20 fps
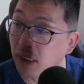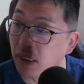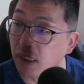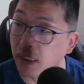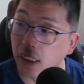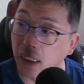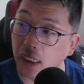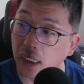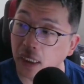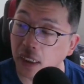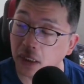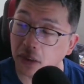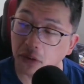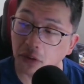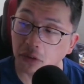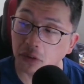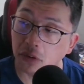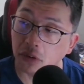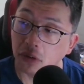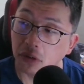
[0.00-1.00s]
えっ、ー、
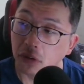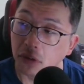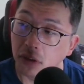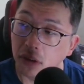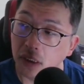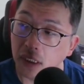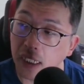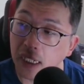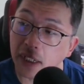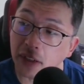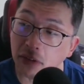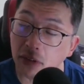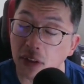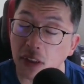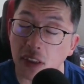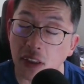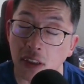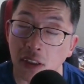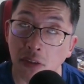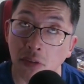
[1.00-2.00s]
と、JR
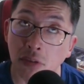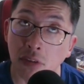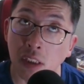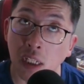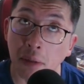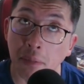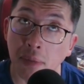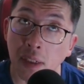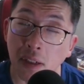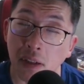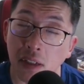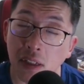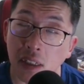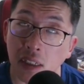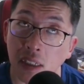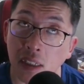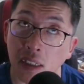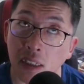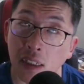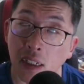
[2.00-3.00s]
西日本ターミナル
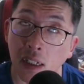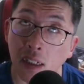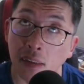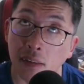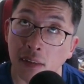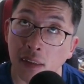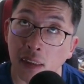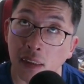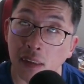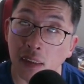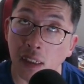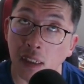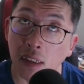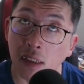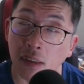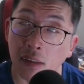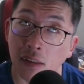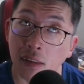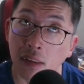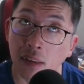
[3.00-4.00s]
駅完全制
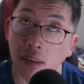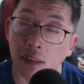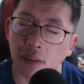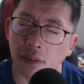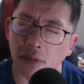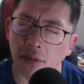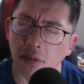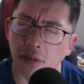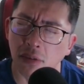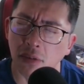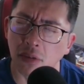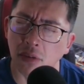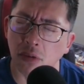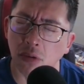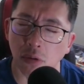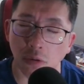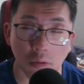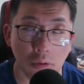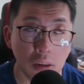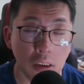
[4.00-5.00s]
覇シリーズの
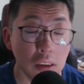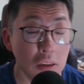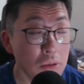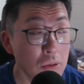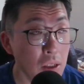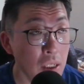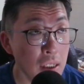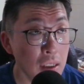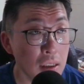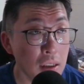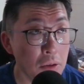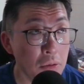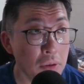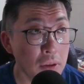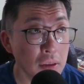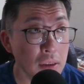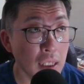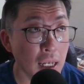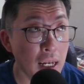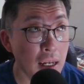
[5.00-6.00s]
北陸編が終
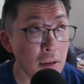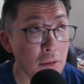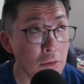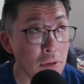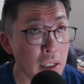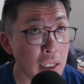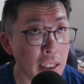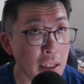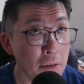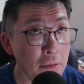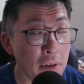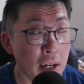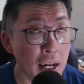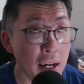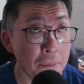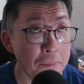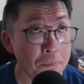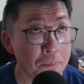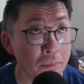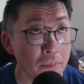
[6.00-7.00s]
わって、半和編
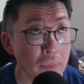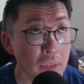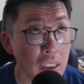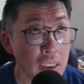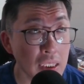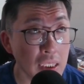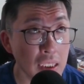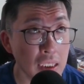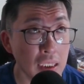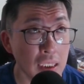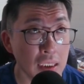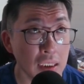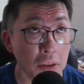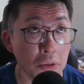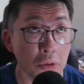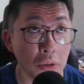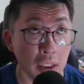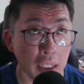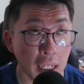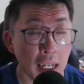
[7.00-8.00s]
は先にやっちゃ
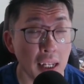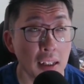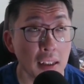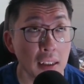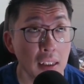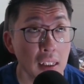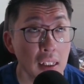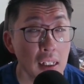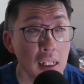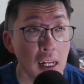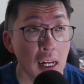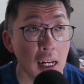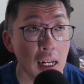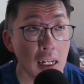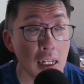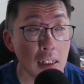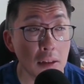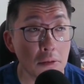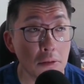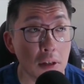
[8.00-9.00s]
うのかな。
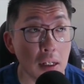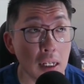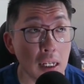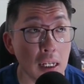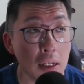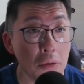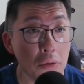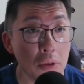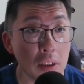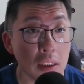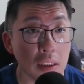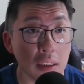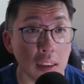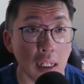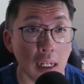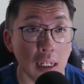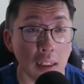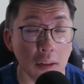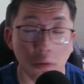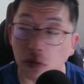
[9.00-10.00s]
半和編をやっ
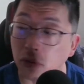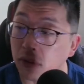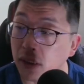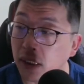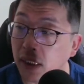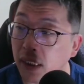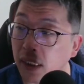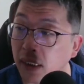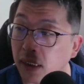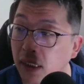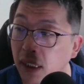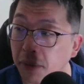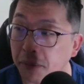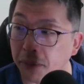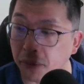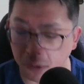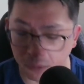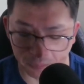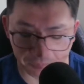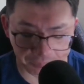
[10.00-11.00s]
た後に、多
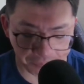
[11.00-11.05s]
分